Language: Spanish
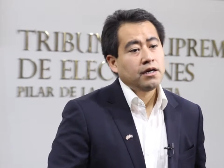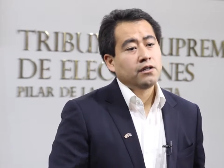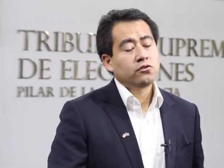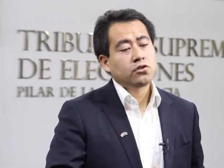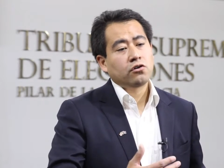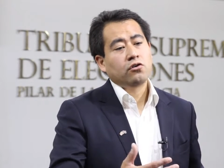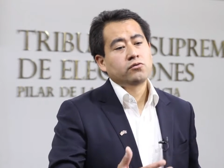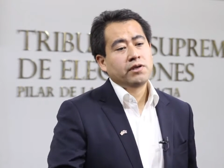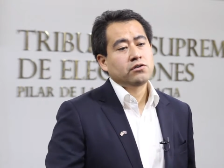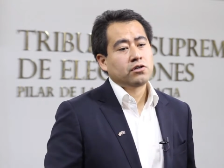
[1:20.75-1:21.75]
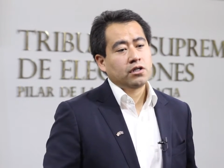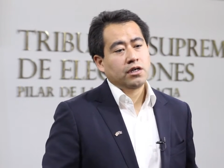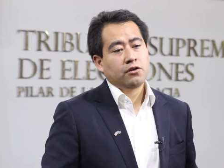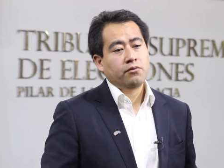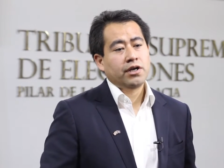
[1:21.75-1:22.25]
Entonces creo que los medios
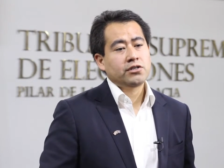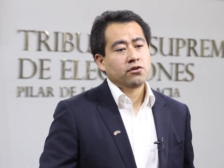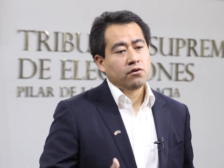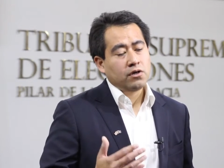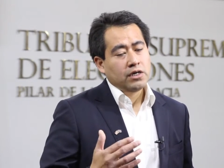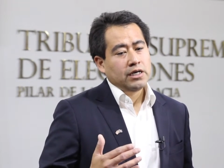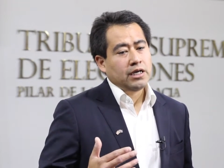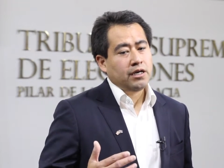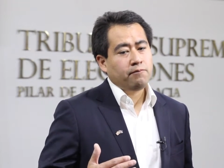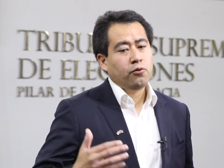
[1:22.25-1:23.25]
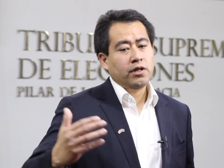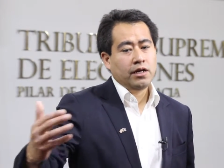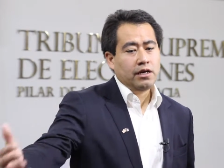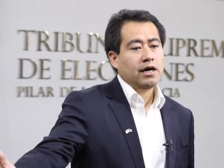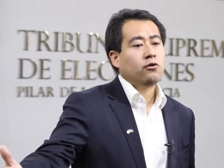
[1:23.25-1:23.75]
de comunicación eh,
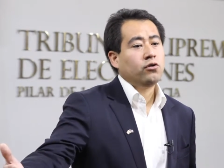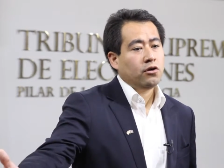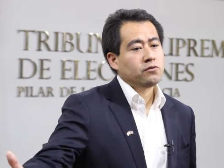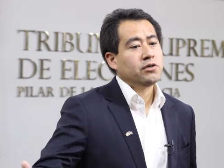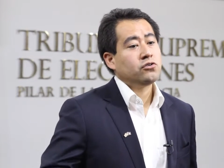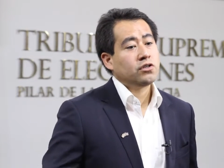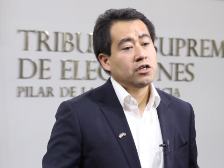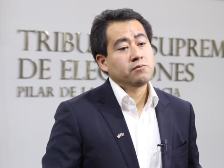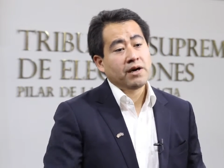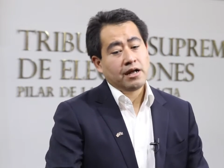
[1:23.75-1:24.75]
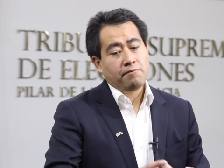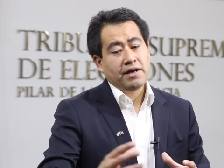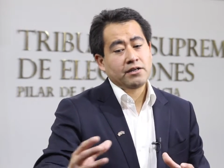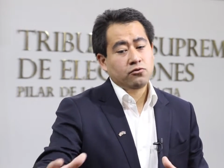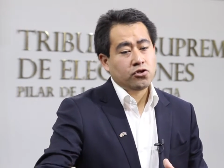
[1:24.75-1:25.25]
pueden acudir a los medios sociales para,
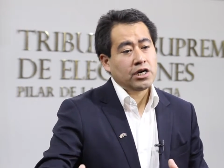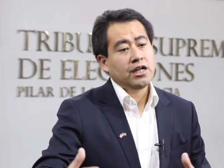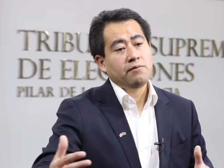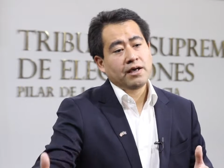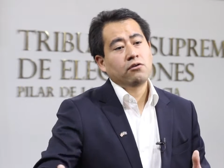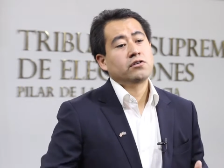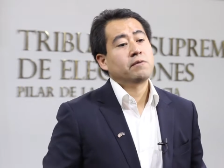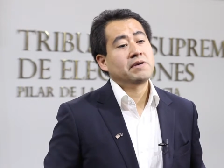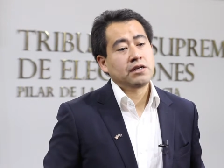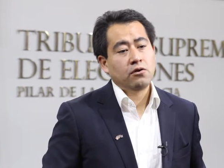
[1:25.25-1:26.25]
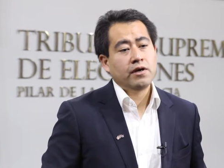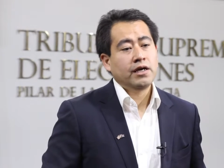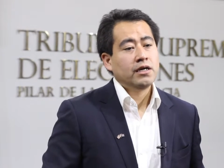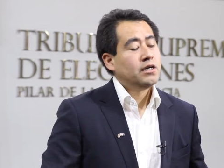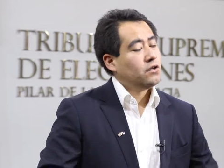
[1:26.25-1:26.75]
para, escuchar y ver lo que está pasando
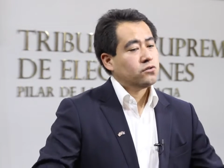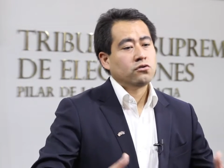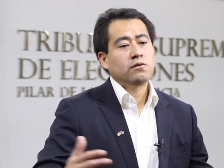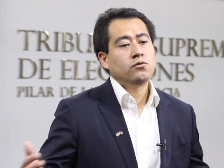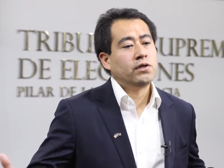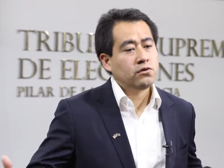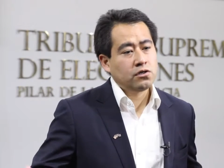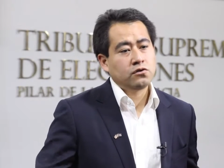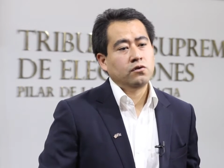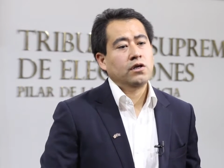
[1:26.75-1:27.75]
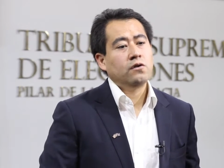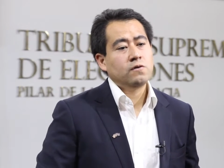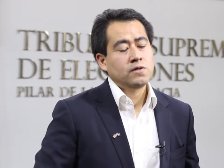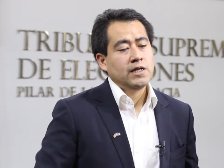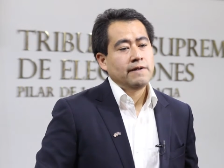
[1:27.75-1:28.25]
ahí. Eso lo estamos viendo en Estados
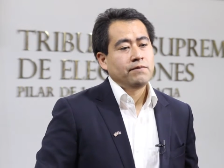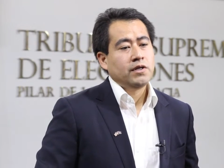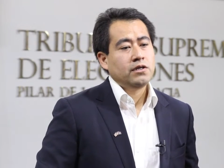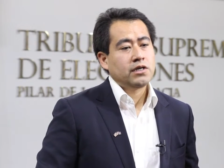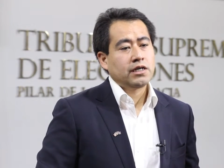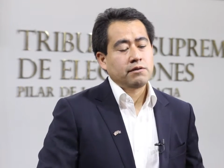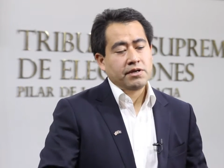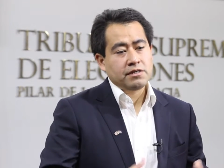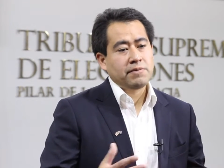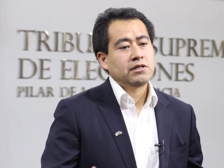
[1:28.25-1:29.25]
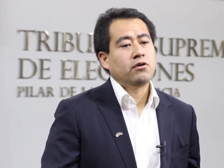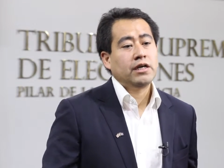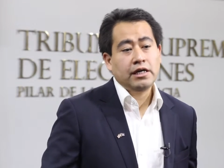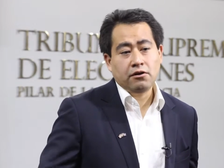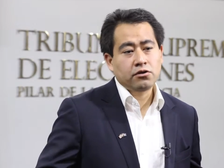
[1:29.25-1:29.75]
Unidos y sé que también está pasando
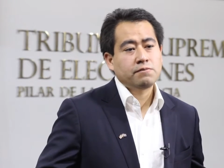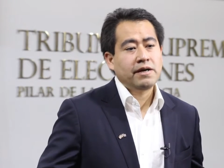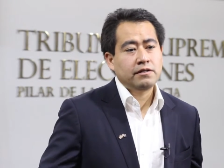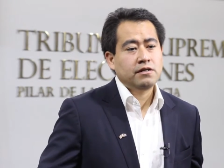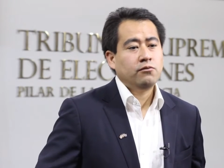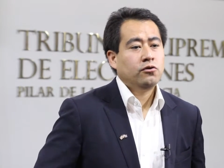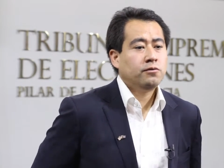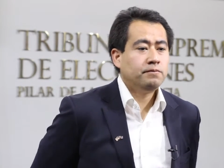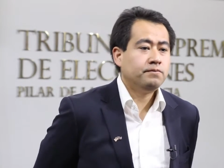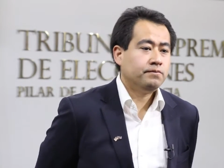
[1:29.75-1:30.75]
aquí y en otras partes del mundo.